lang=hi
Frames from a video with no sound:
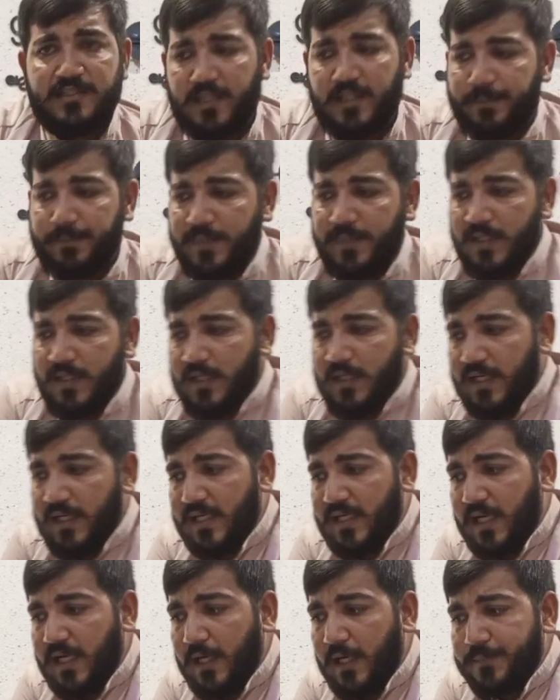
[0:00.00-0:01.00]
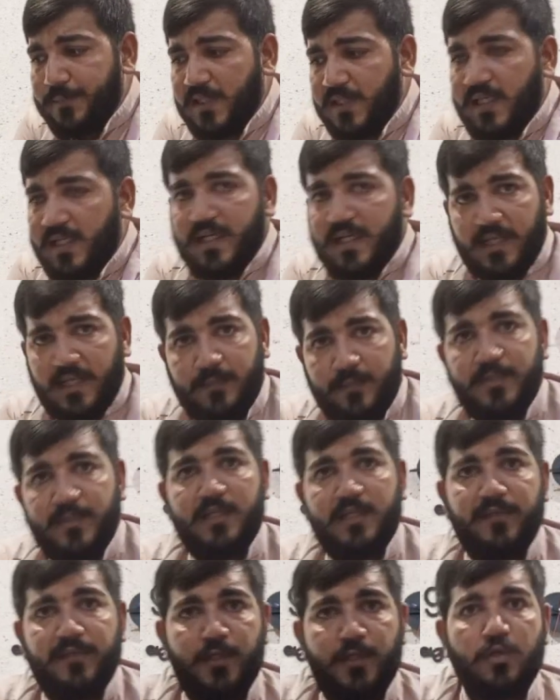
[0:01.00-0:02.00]
जब भी अगर आप ये करें
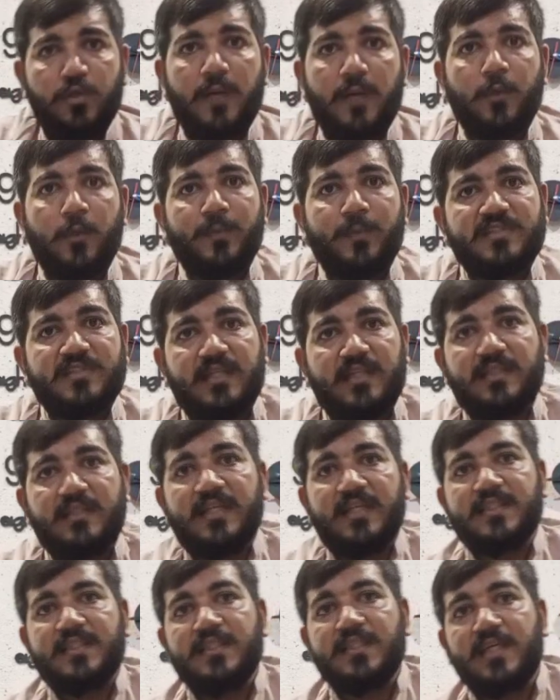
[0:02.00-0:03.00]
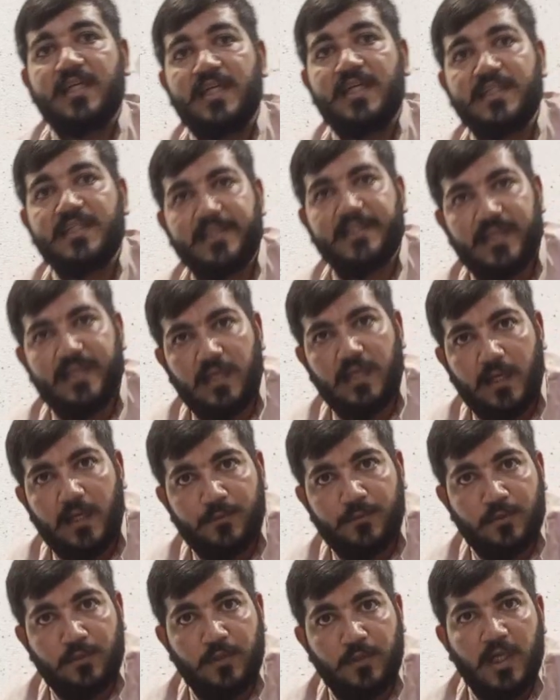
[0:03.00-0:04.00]
मेरी वीडियो आपको पसंद आती है ये ट्रिक
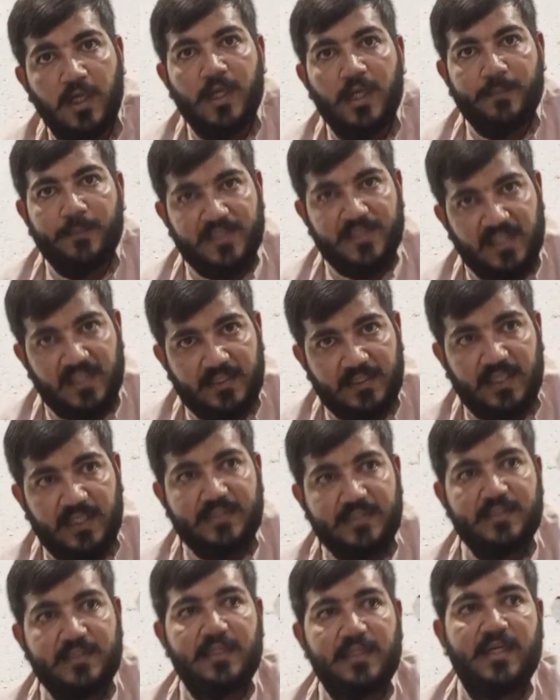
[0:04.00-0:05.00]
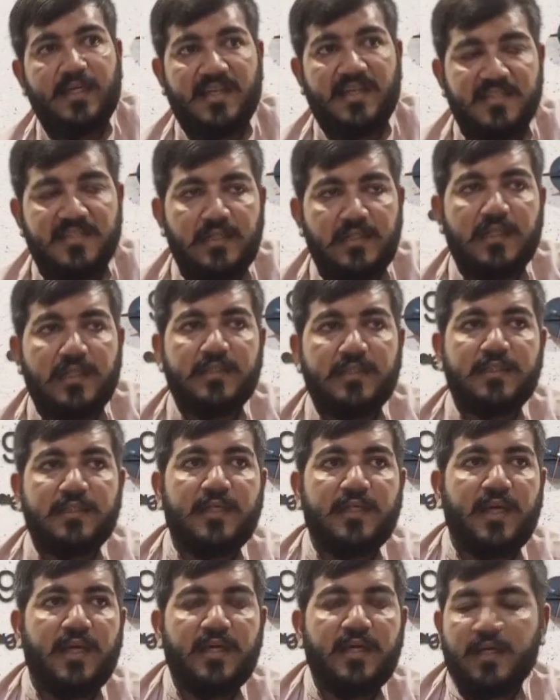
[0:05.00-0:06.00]
आपको पसंद आती है अच्छी लगती
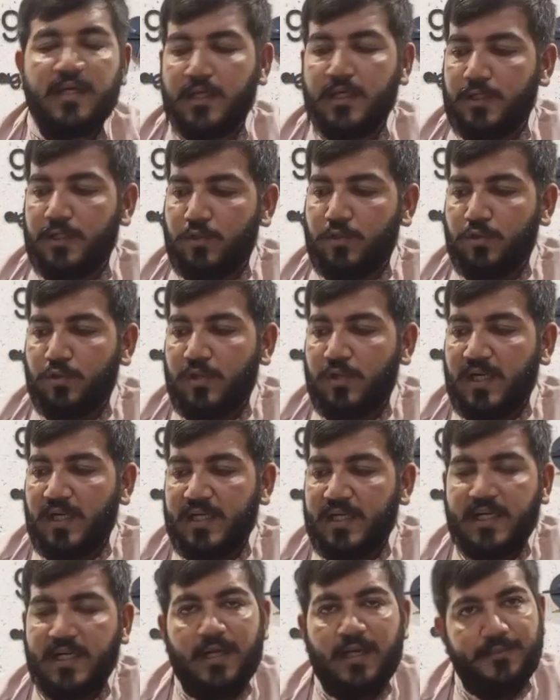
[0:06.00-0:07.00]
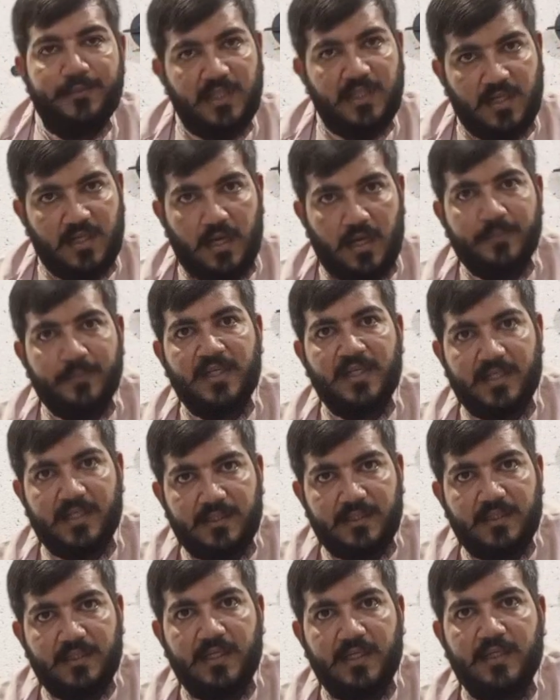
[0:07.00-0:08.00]
है तो अगर आप ये काम
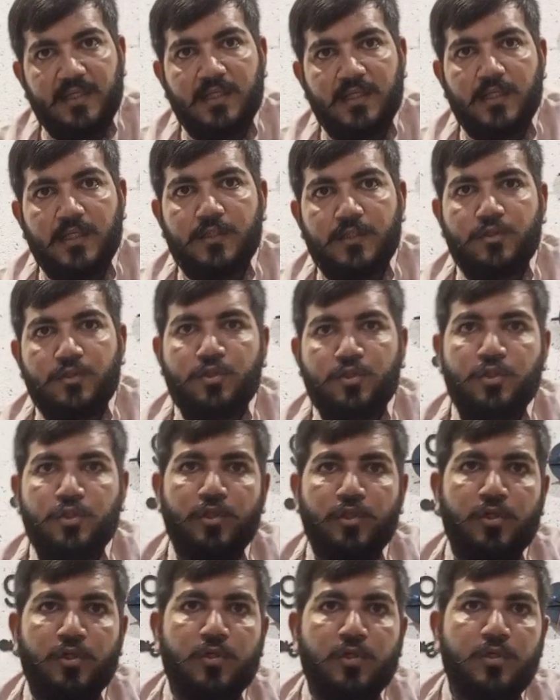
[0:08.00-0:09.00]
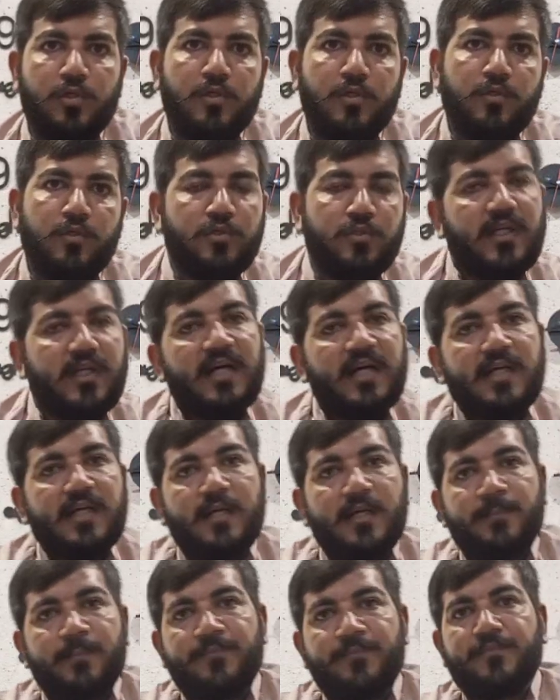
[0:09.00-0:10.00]
करते हैं तो खुदारा